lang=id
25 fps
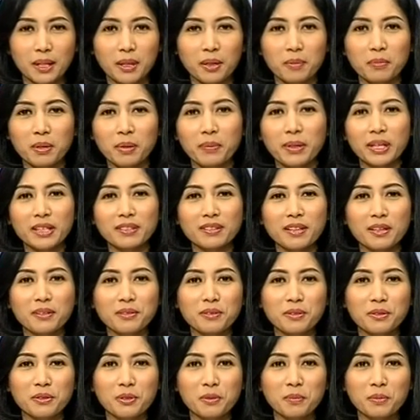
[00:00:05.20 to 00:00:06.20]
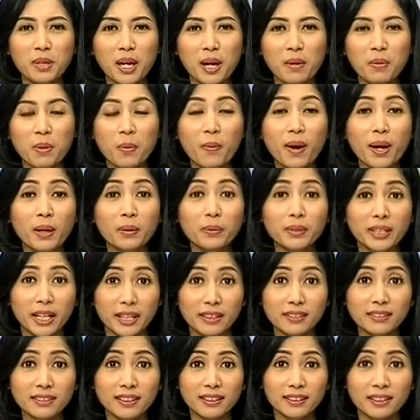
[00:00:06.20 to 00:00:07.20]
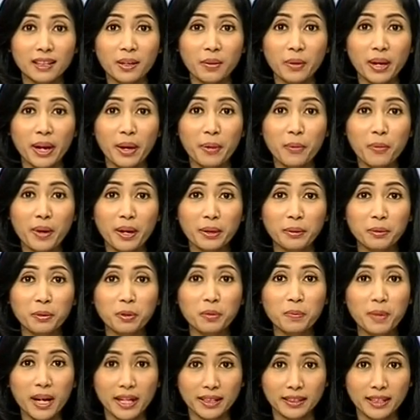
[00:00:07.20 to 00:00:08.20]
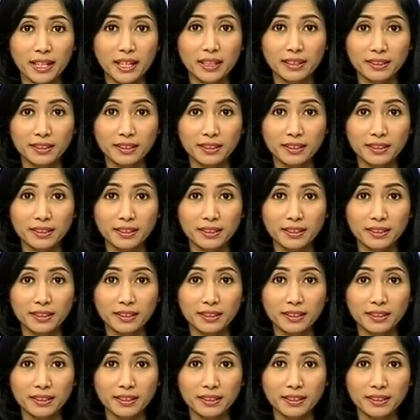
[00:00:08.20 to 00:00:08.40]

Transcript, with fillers: Pemirsa sejumlah wewalungan atau hewan kurban